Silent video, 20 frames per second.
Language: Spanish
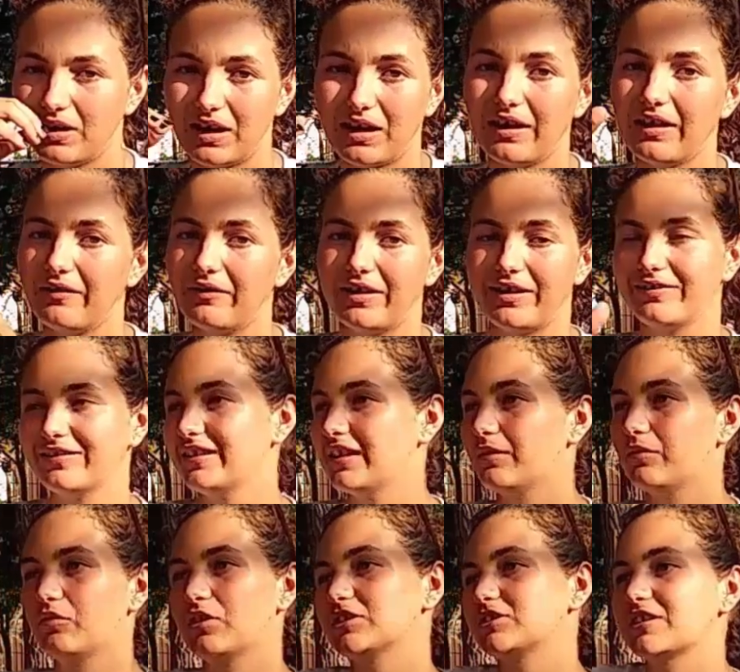Bajar la
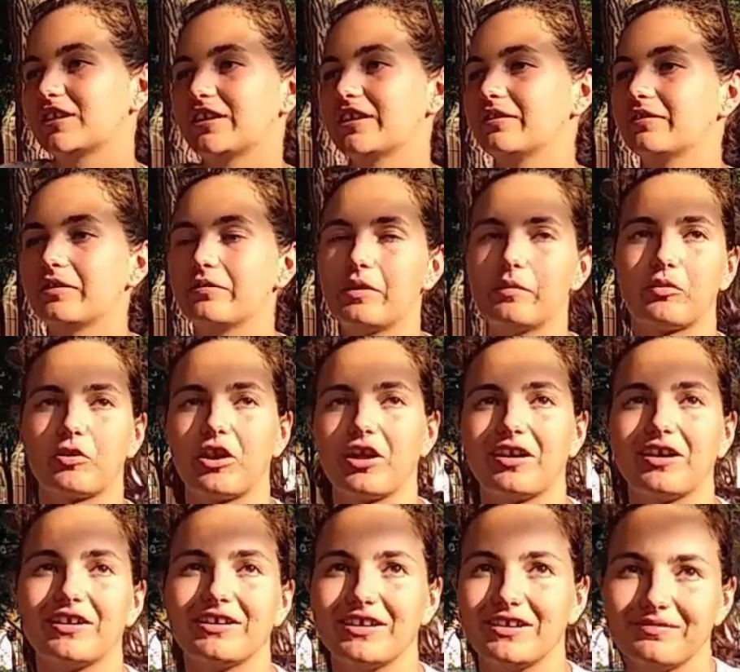barandilla algunas que vea por
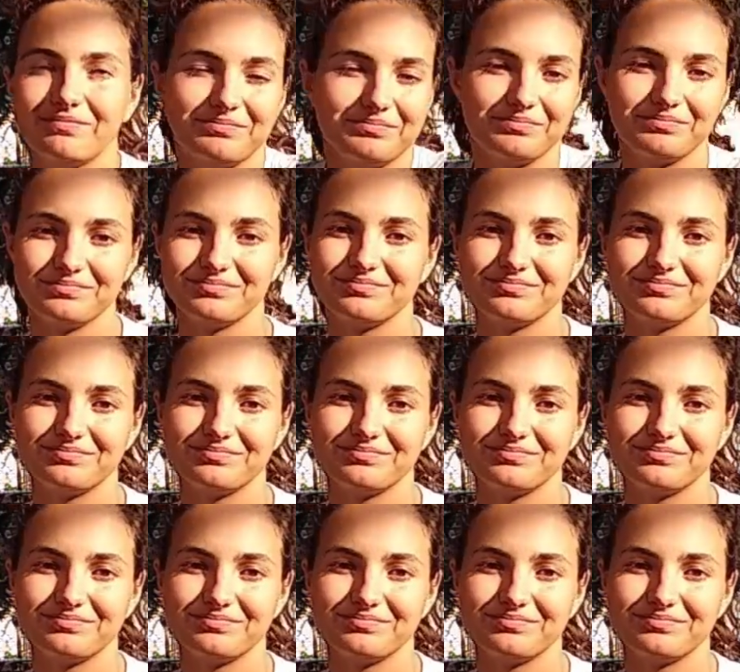la calle,